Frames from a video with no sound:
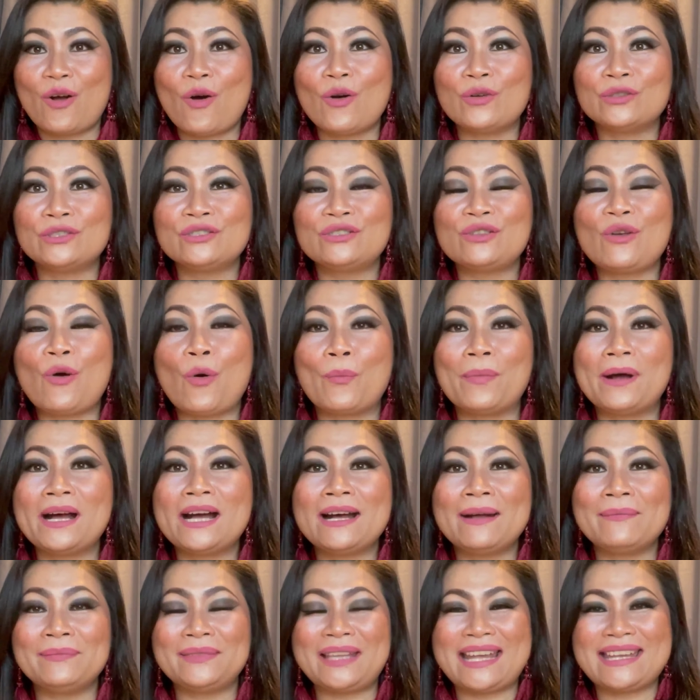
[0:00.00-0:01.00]
ขนส่ง
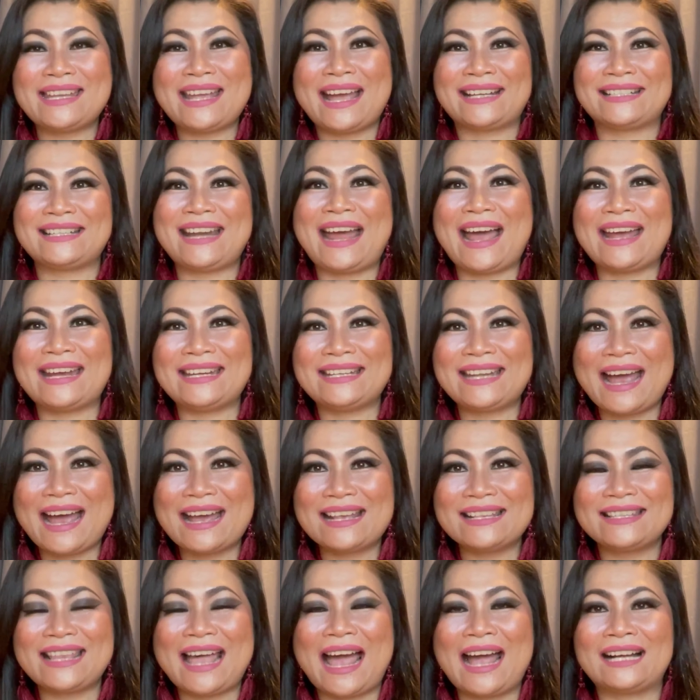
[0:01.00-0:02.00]
เพิ่มแต่อย่างใดถ้า
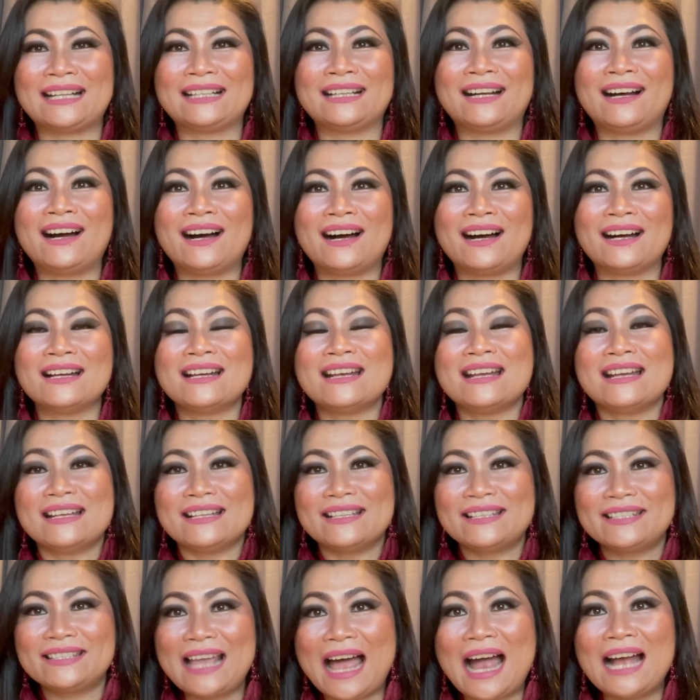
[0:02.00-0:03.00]
สั่งเอ่อ
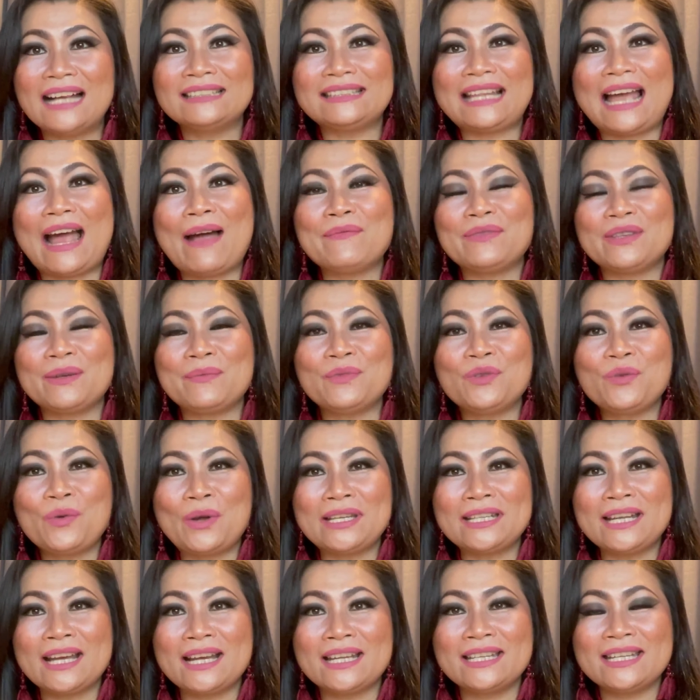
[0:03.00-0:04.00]
สั่งตามจำนว
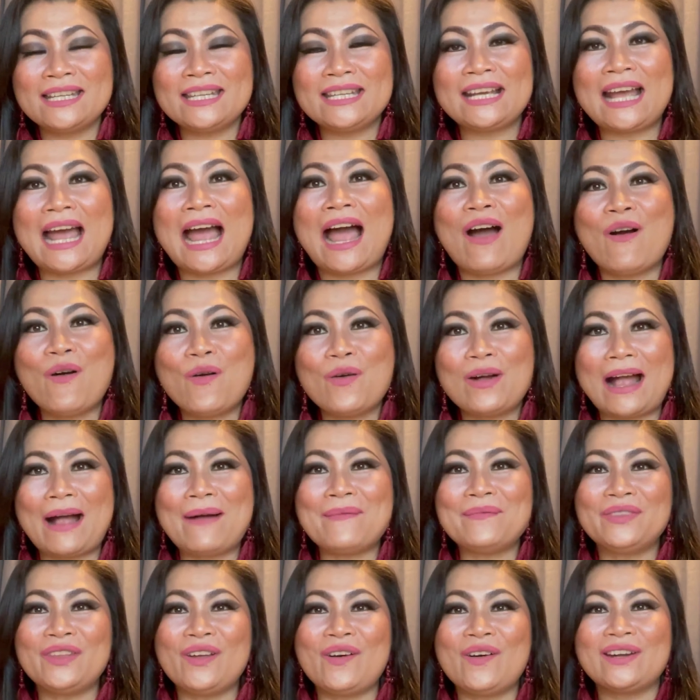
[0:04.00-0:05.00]
นเงินที่เขา
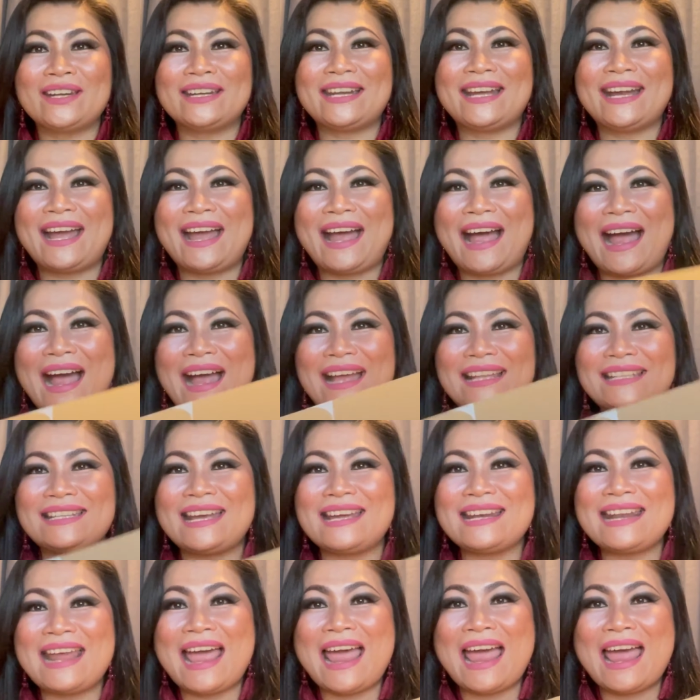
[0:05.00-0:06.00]
กำหนดนะคะ
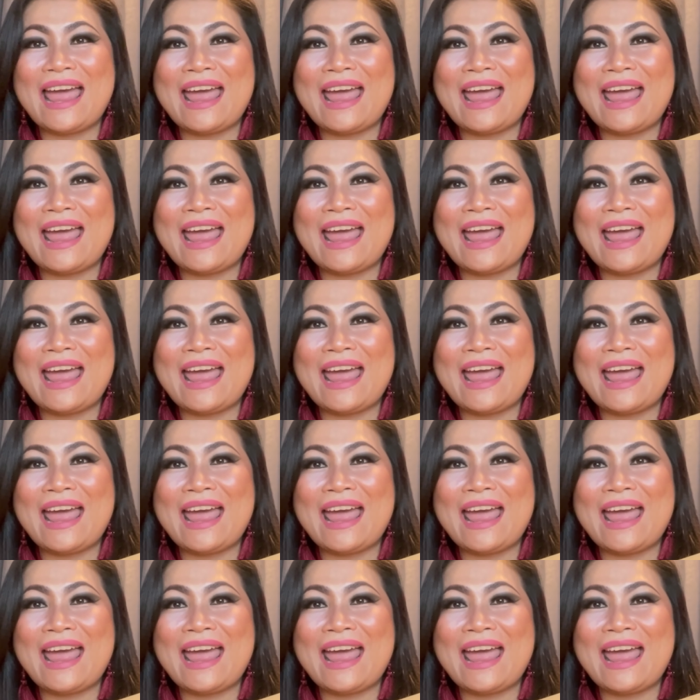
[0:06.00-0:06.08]
ท่าเด